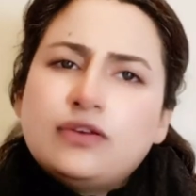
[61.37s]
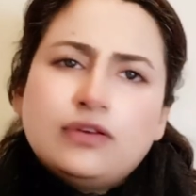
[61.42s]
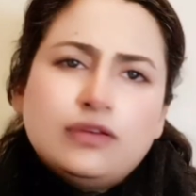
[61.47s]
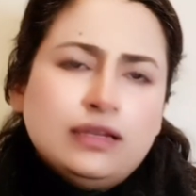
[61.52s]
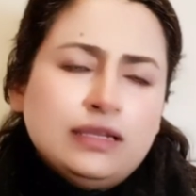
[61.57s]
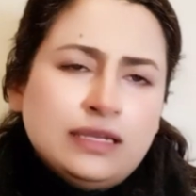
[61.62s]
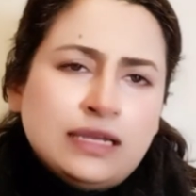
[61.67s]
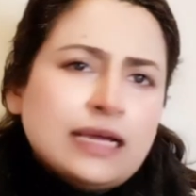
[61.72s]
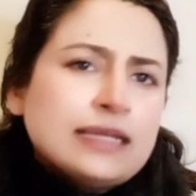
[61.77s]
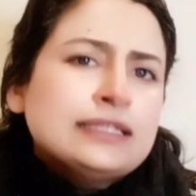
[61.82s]

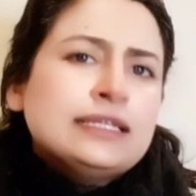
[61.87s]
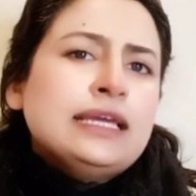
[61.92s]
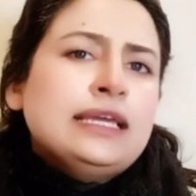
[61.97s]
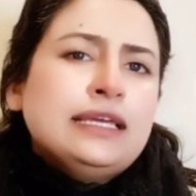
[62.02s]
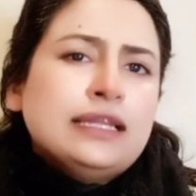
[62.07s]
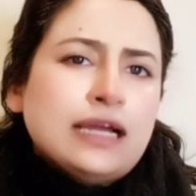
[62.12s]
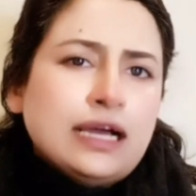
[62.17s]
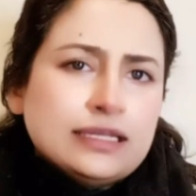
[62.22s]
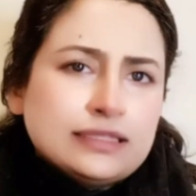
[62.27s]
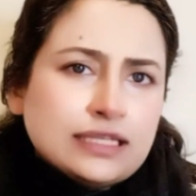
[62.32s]
लग नहीं
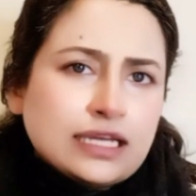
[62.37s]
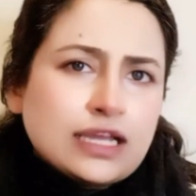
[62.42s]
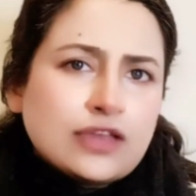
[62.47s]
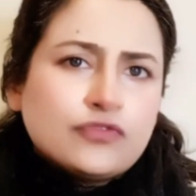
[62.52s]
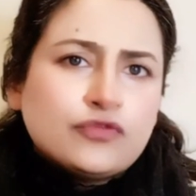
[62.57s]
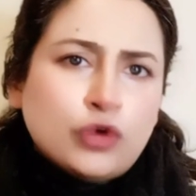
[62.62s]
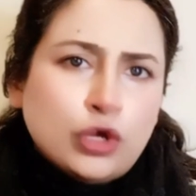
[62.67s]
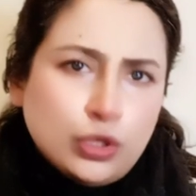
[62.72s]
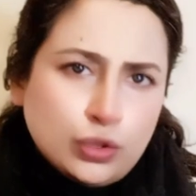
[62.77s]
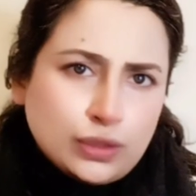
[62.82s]
रहा था कि
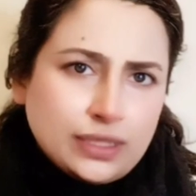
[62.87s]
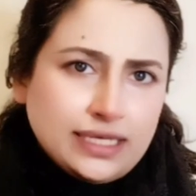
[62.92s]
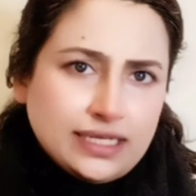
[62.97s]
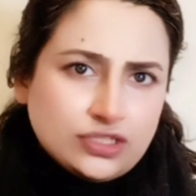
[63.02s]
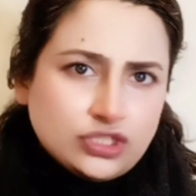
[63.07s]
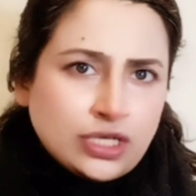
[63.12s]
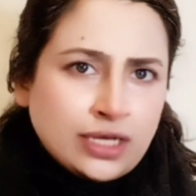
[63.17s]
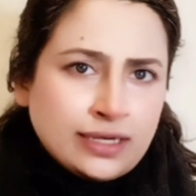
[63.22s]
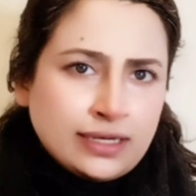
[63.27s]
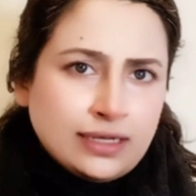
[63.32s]
फॉलो किया
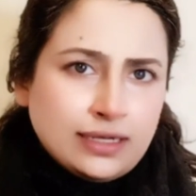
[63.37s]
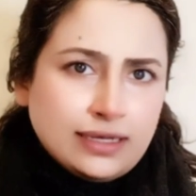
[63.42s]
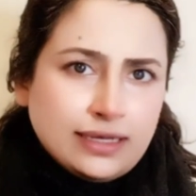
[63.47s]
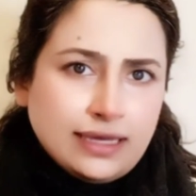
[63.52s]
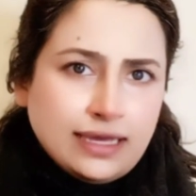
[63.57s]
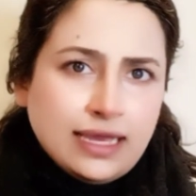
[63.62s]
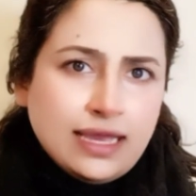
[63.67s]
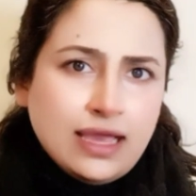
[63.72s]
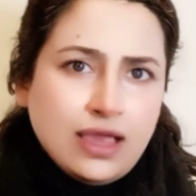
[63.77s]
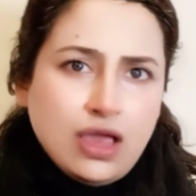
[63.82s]
जा रहा है
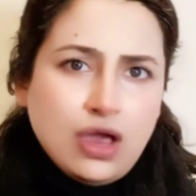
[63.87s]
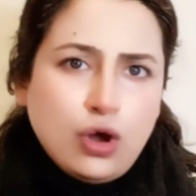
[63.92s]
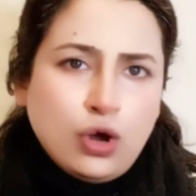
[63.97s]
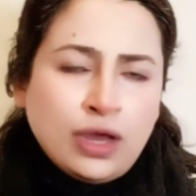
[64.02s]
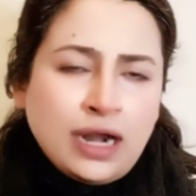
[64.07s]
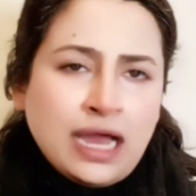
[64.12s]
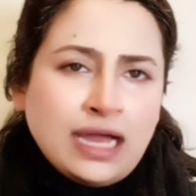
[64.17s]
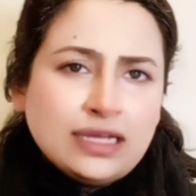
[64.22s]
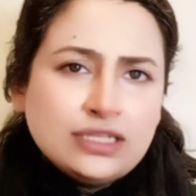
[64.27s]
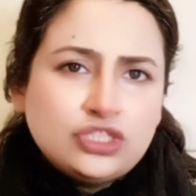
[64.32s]
और
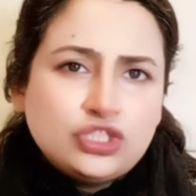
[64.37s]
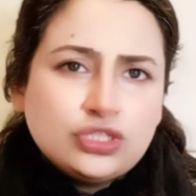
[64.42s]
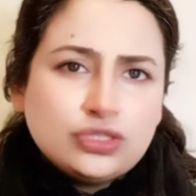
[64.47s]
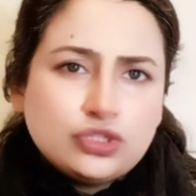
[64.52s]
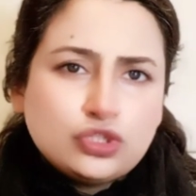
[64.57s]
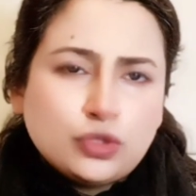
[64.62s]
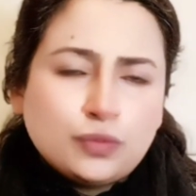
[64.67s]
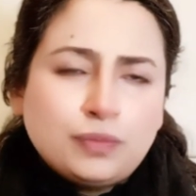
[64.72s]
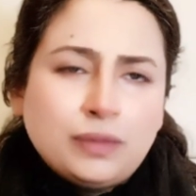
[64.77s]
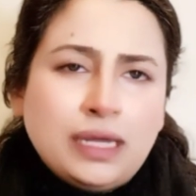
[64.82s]
आज
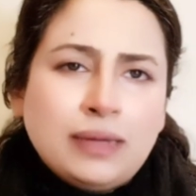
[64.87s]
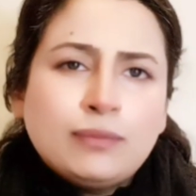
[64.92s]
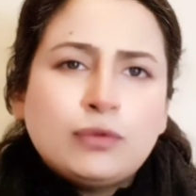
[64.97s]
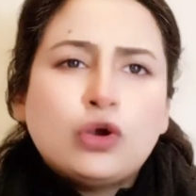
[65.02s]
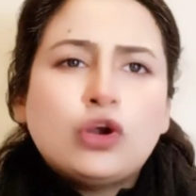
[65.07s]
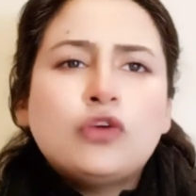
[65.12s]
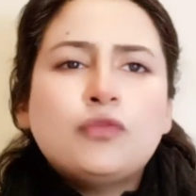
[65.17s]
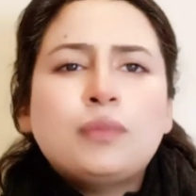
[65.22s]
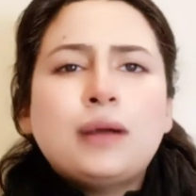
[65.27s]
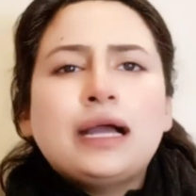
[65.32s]
सुप्रीम कोर्ट
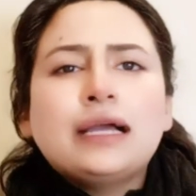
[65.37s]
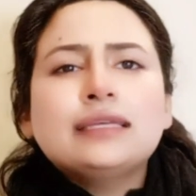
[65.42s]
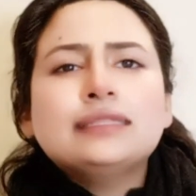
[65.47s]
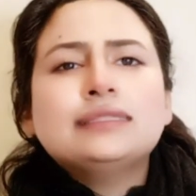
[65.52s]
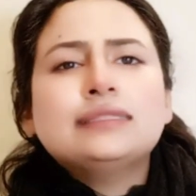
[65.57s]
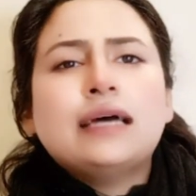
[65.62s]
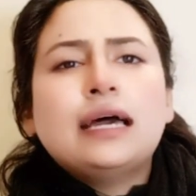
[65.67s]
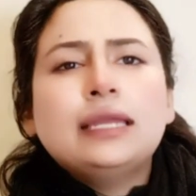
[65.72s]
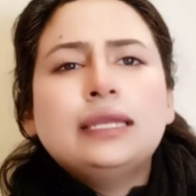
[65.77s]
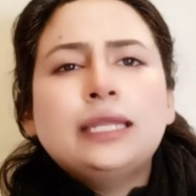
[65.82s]
ऑफ
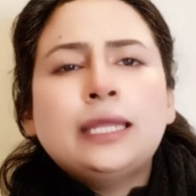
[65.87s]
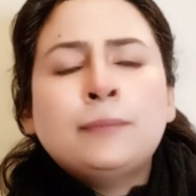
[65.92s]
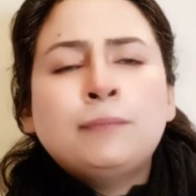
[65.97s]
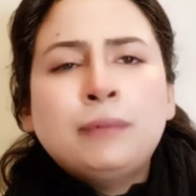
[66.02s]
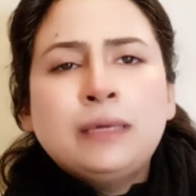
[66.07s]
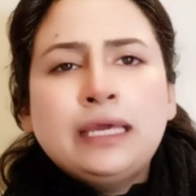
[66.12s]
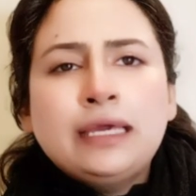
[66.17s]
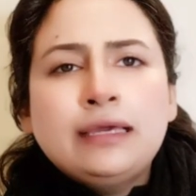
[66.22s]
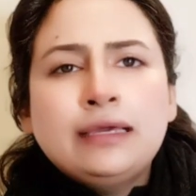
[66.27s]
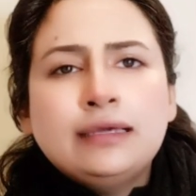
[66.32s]
पाकिस्तान ने भी
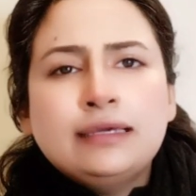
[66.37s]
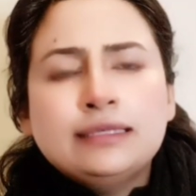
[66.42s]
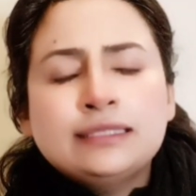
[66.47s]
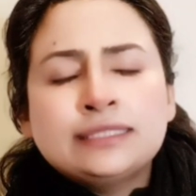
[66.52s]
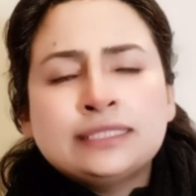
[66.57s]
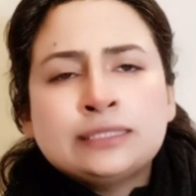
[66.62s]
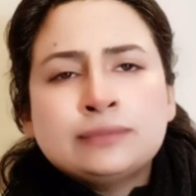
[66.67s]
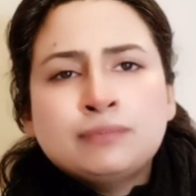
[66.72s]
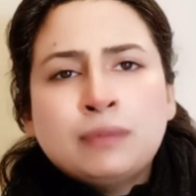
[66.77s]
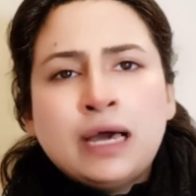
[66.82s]

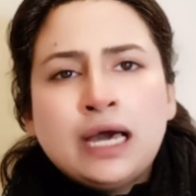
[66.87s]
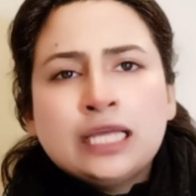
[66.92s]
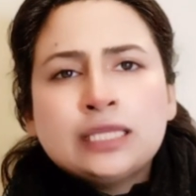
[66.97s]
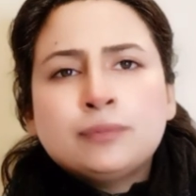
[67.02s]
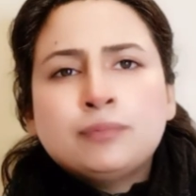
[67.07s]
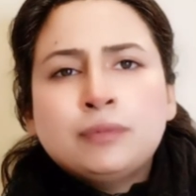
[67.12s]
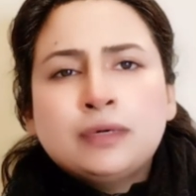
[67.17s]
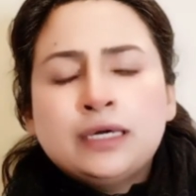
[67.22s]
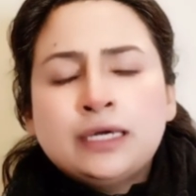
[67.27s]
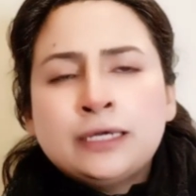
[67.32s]
इस बात
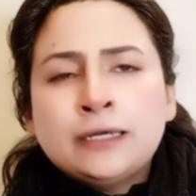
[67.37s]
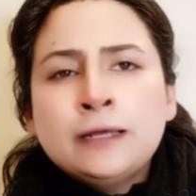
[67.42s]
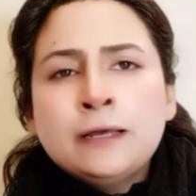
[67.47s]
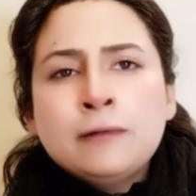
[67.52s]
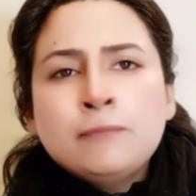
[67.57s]
पर